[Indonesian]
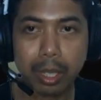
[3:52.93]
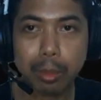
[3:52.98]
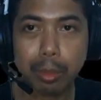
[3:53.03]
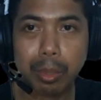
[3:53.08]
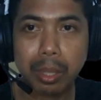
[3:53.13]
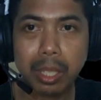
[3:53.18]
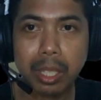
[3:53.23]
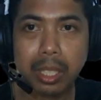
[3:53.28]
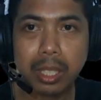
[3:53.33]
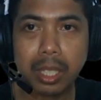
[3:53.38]

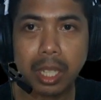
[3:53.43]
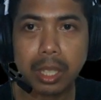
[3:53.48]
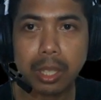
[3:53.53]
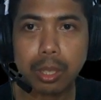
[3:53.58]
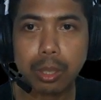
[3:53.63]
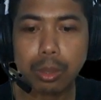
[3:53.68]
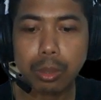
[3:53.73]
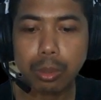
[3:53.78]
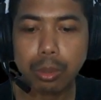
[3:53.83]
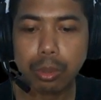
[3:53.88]
beli
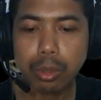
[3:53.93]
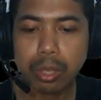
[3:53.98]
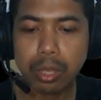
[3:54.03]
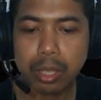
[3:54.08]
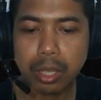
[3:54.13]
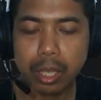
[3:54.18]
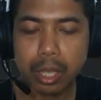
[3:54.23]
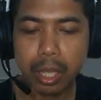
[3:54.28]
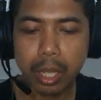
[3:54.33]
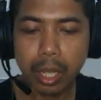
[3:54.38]
satu
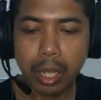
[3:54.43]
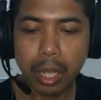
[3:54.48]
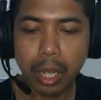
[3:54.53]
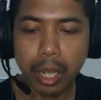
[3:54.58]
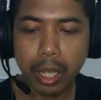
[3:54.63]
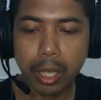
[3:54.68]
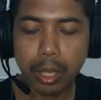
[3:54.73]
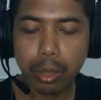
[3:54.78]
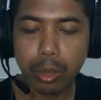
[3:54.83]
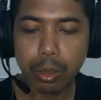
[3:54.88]

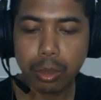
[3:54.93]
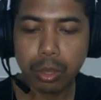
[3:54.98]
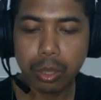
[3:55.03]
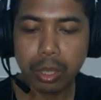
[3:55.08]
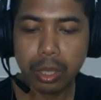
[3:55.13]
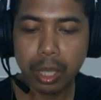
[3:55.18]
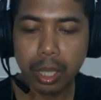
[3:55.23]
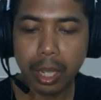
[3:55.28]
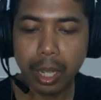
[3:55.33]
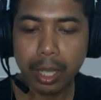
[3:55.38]
sekaligus
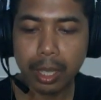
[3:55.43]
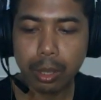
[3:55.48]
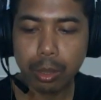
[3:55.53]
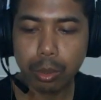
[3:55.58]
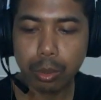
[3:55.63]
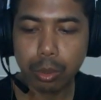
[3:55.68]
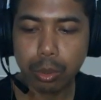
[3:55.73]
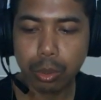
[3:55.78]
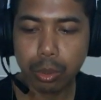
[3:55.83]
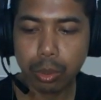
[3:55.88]

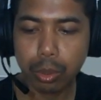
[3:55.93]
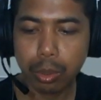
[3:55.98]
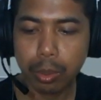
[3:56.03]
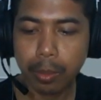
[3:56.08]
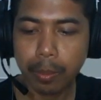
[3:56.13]
100.